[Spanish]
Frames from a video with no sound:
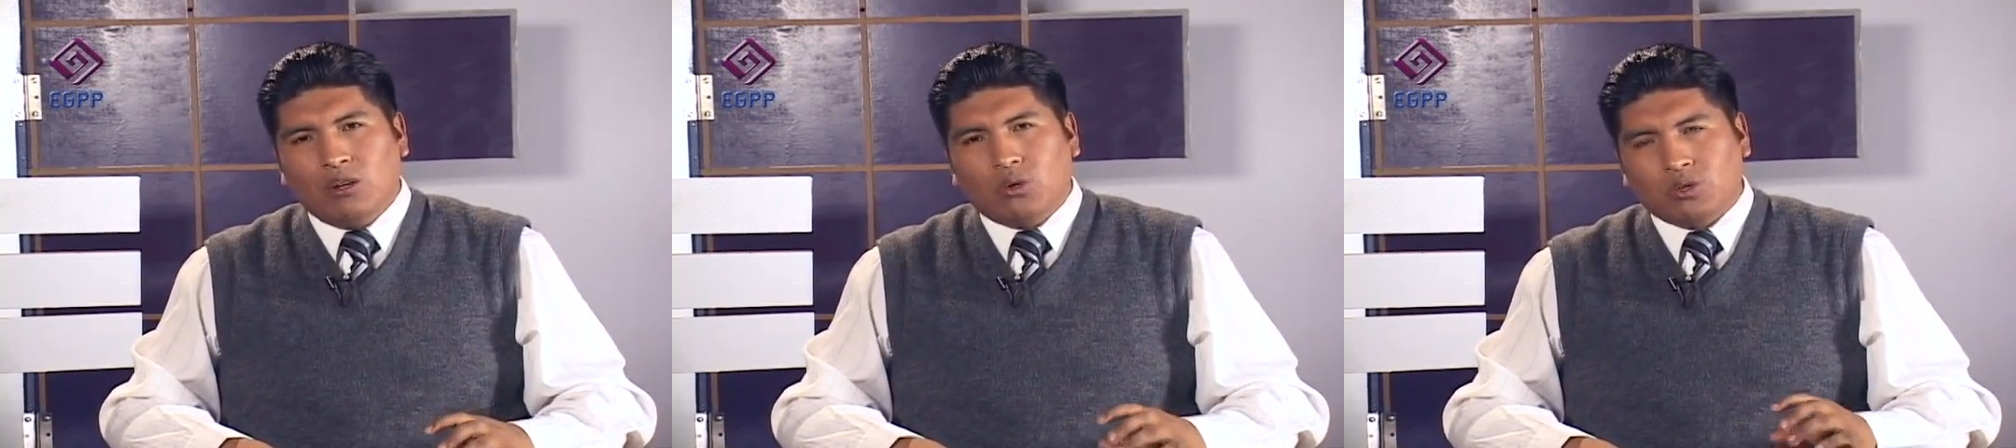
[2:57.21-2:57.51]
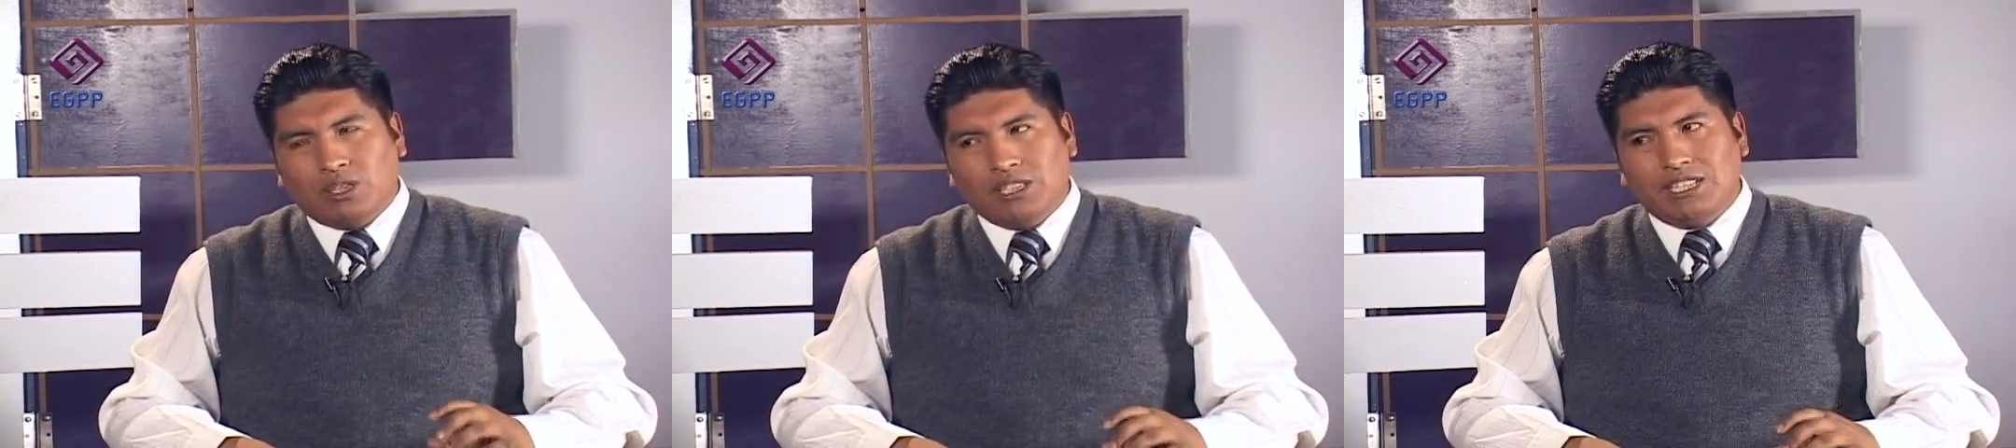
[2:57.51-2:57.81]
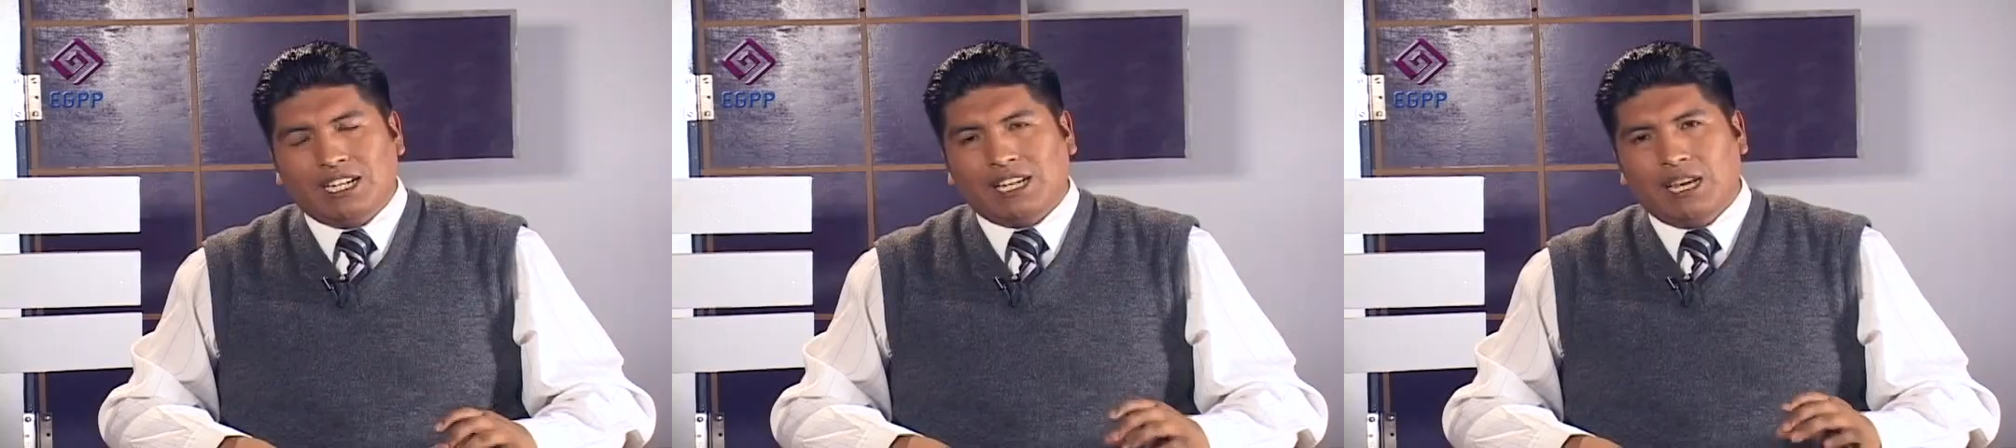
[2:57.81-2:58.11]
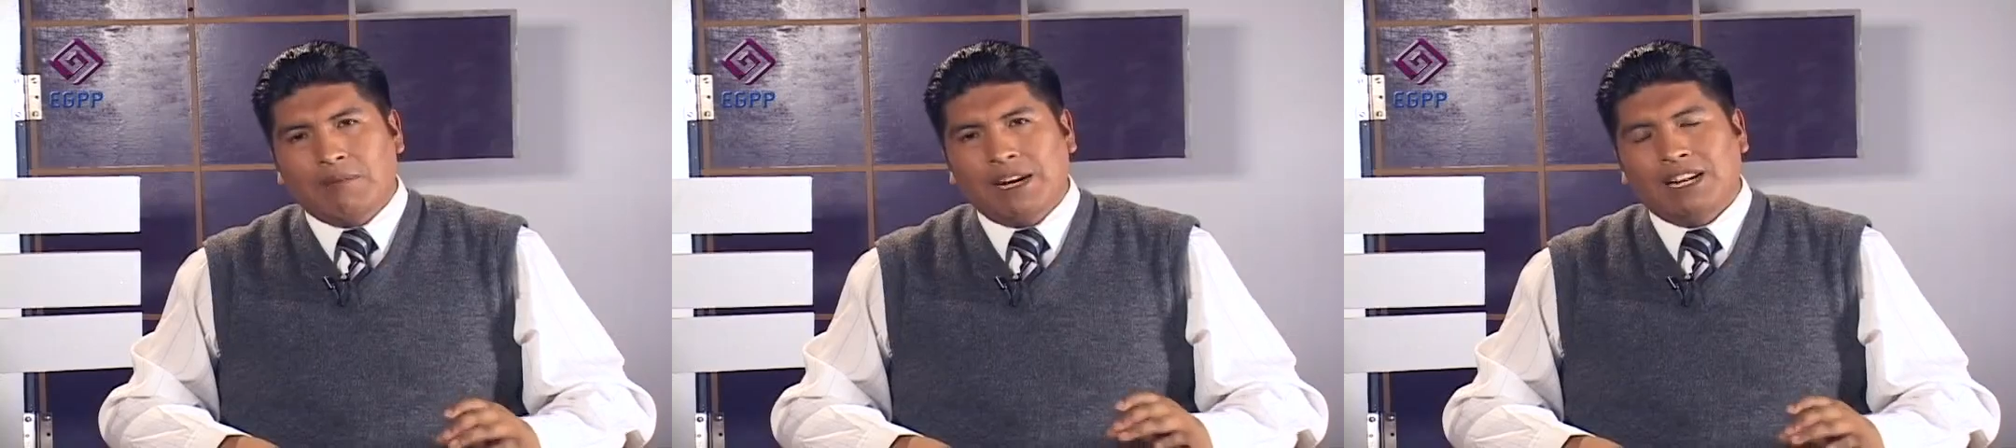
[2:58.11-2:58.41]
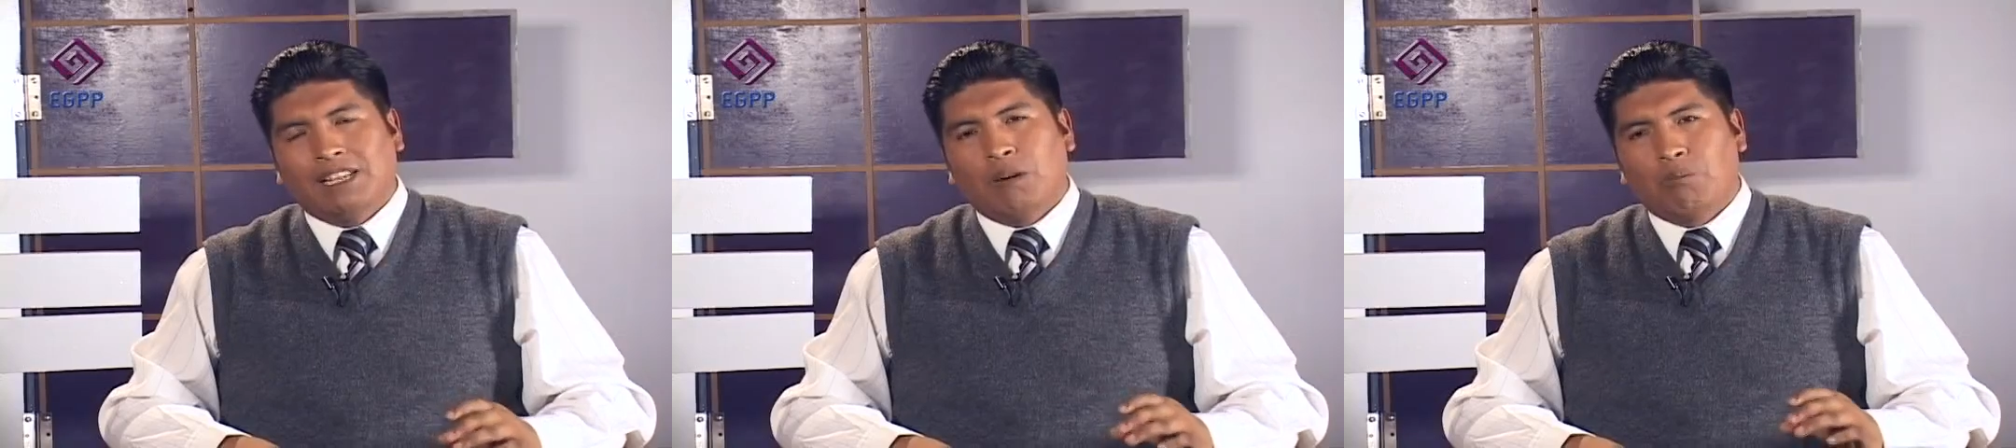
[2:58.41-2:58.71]
justicia que
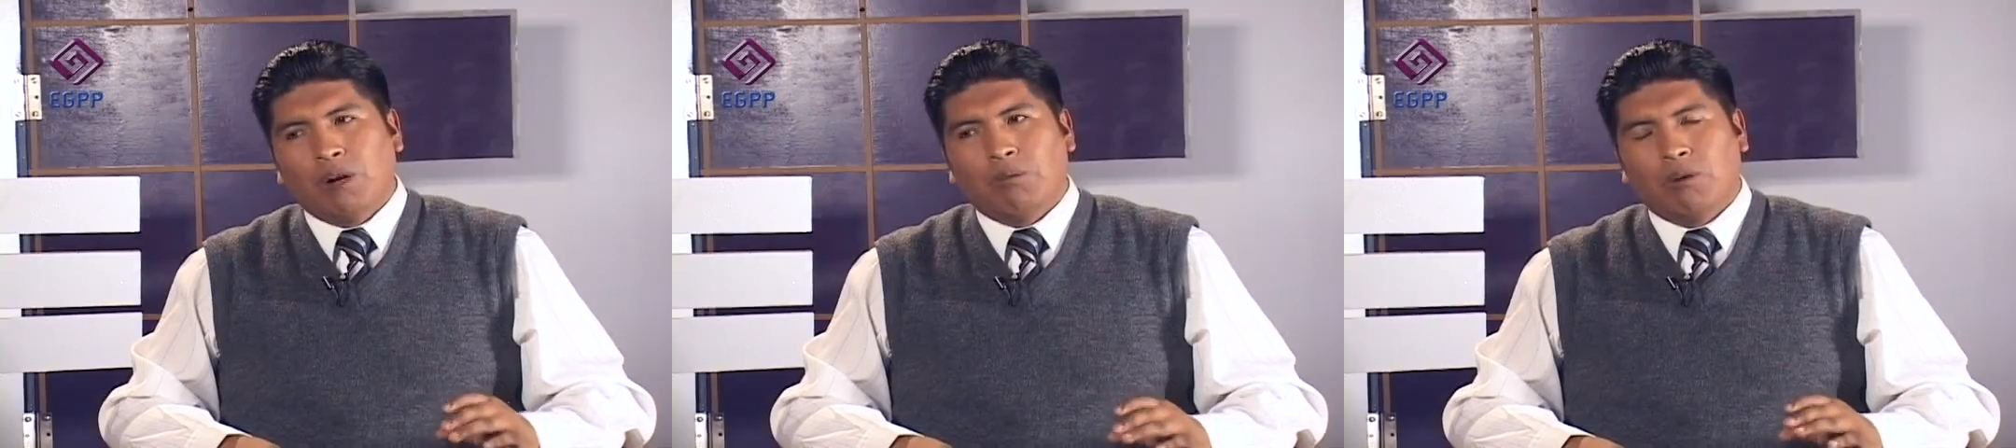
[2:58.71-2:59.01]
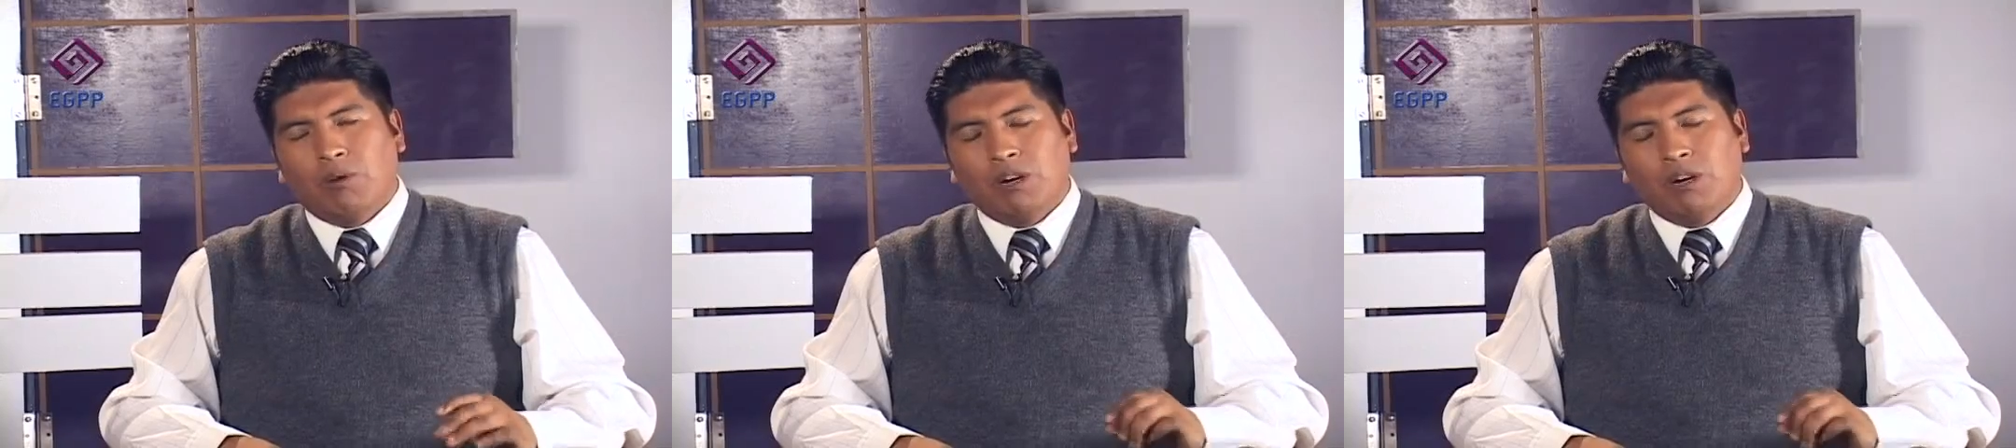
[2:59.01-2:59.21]
emana del pueblo